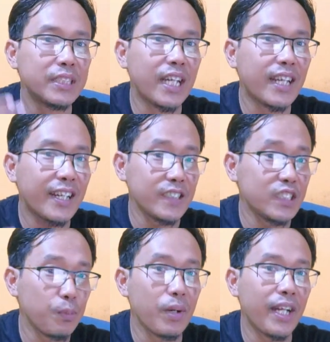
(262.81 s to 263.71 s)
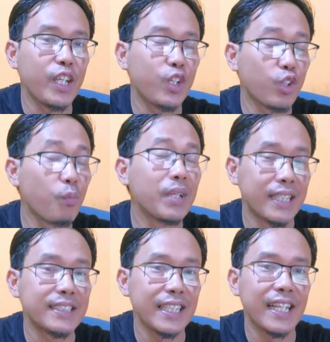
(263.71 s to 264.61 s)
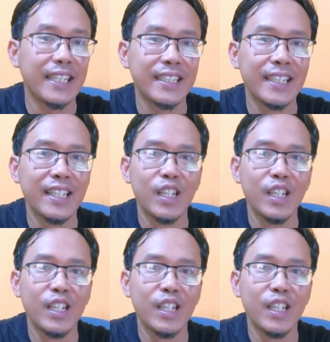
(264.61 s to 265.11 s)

menjaga keseimbangan ekonomi yang sehat.